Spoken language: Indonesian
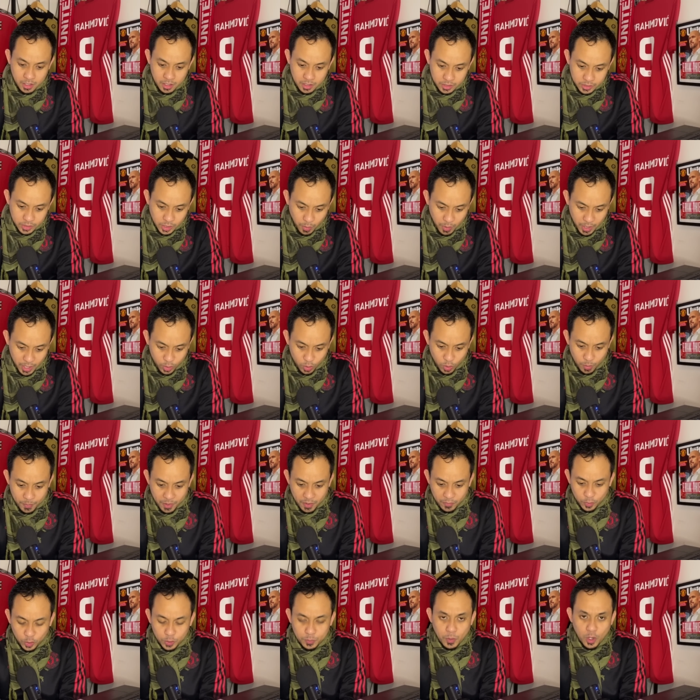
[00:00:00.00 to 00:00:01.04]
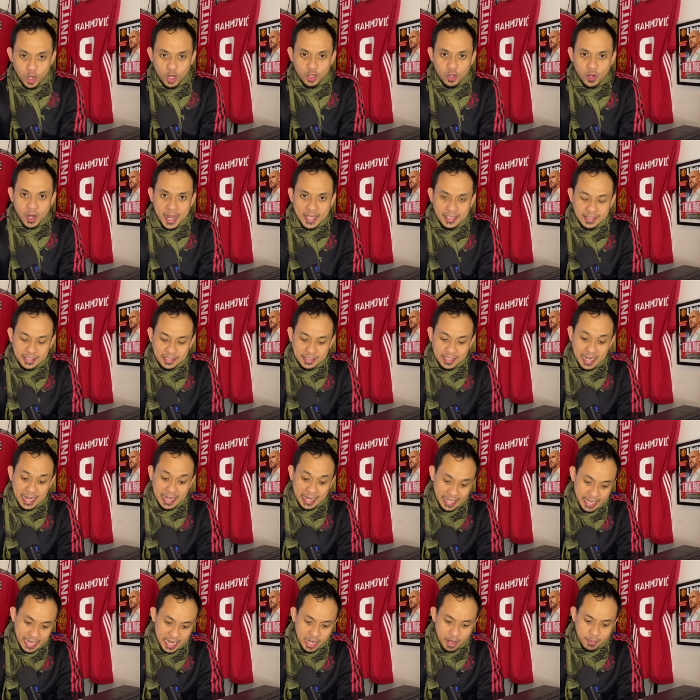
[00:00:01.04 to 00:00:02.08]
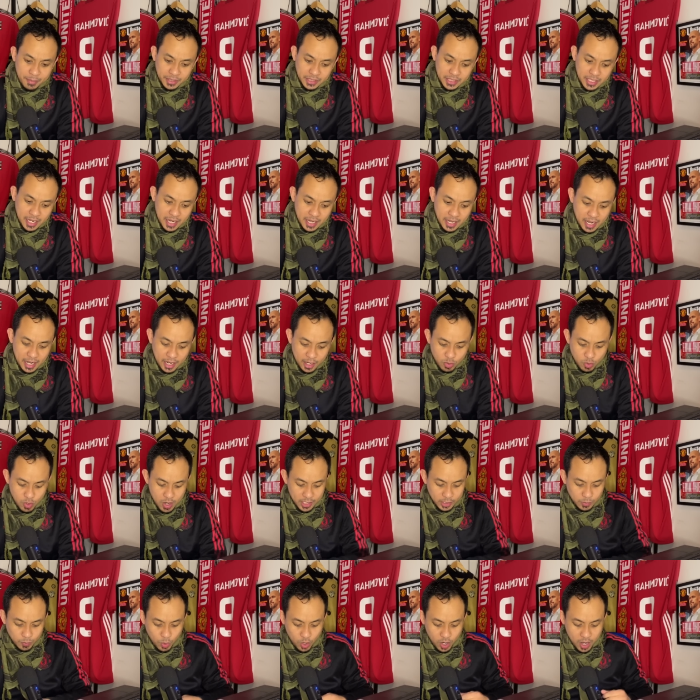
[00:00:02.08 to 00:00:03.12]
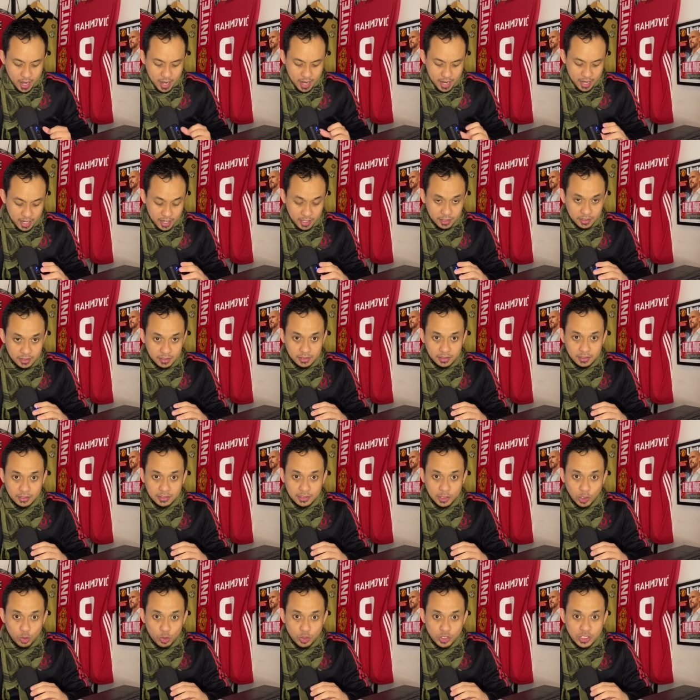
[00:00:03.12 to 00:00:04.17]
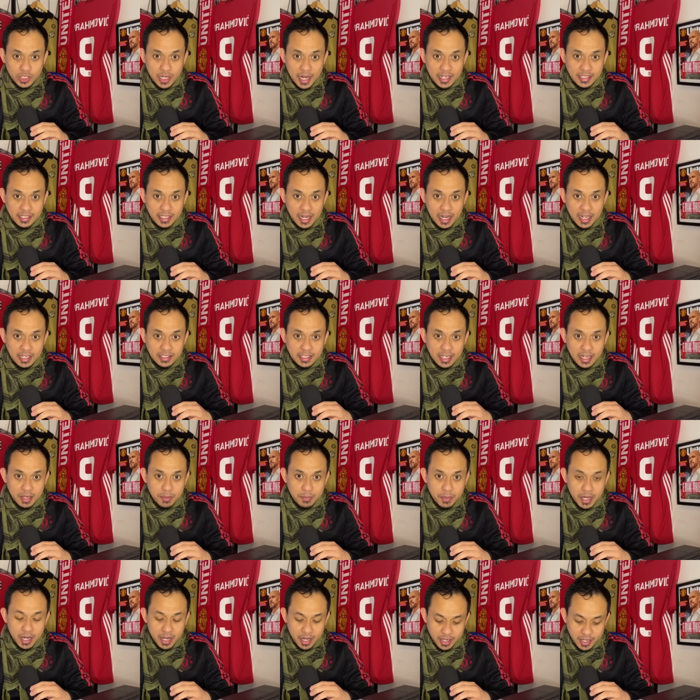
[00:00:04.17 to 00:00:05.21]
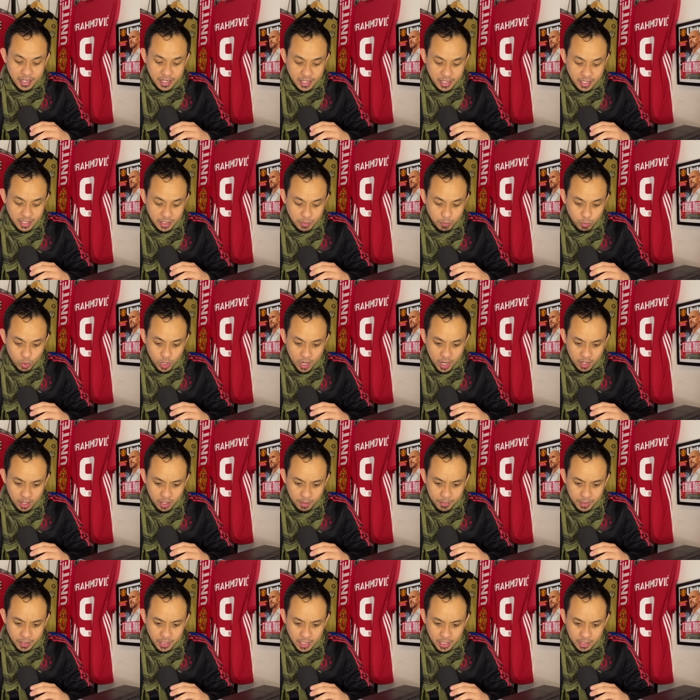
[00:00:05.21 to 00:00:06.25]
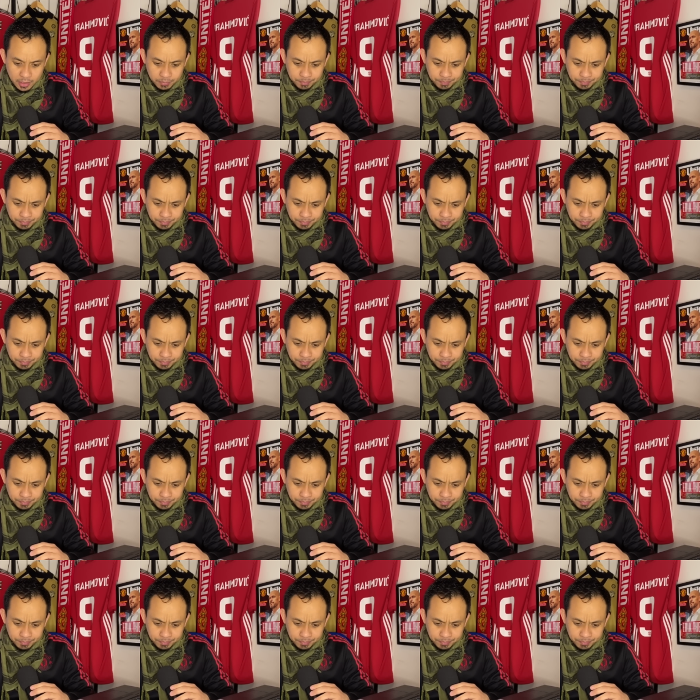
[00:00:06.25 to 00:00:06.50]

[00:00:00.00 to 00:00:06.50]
Assalamualaikum, Football United, ringan amatiran ala gue, Semoga terus lancar-lancar ibadah di bulan Ramadan.